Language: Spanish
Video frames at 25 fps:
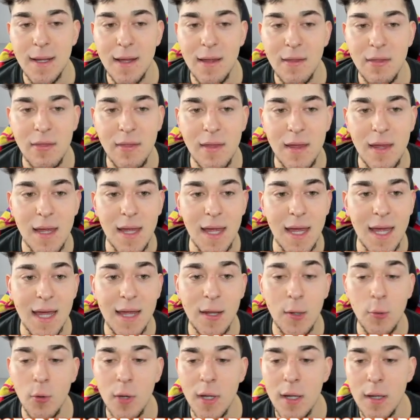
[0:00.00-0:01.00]
es de
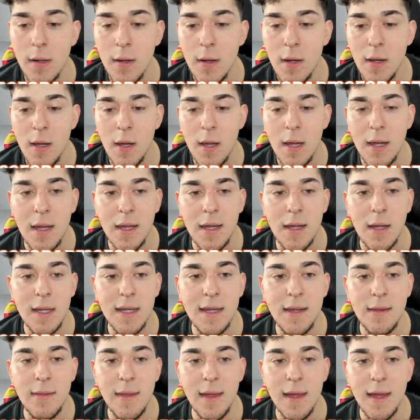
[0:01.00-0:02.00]
héroe
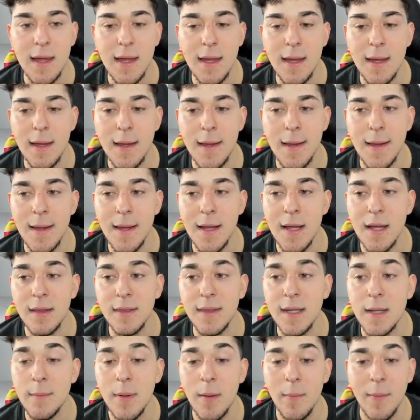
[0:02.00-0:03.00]
y de
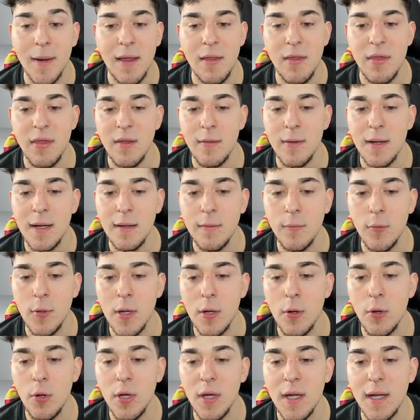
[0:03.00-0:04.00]
triple amenaza, ¿vale? Voy
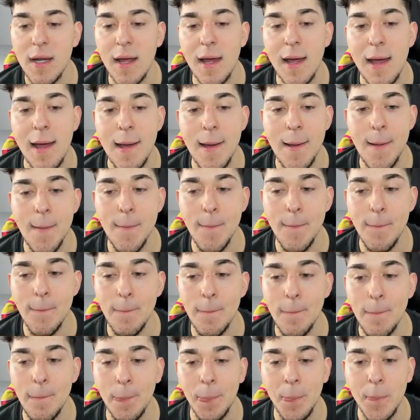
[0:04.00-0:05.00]
a coger a...
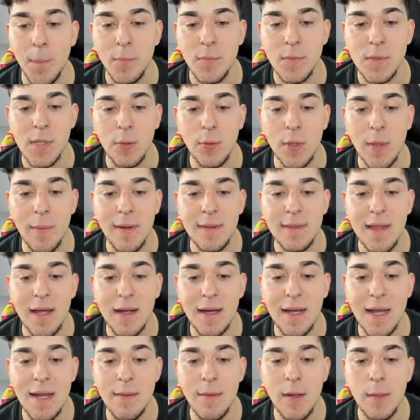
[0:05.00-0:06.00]
Mm, seguramente
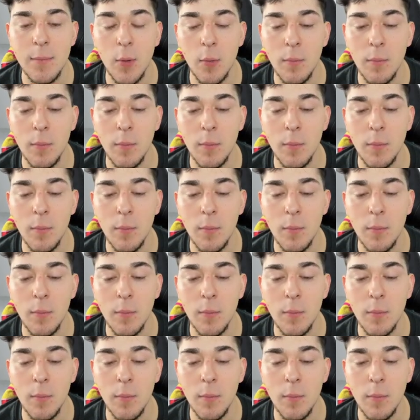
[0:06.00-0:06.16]
a Clever por